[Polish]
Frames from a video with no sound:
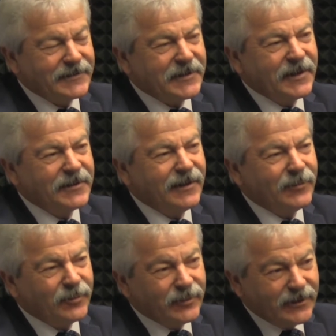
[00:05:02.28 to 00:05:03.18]
zadania,
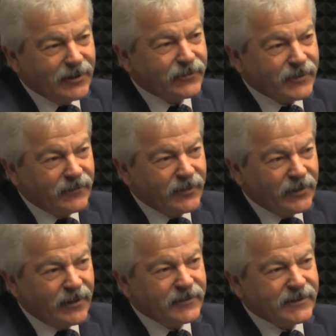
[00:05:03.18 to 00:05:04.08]
bo tutaj też wszedł
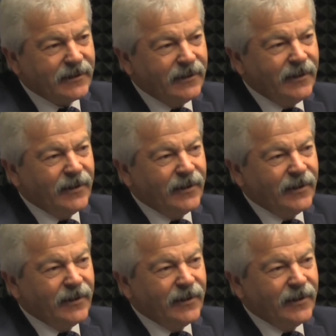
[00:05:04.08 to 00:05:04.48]
wykonawca,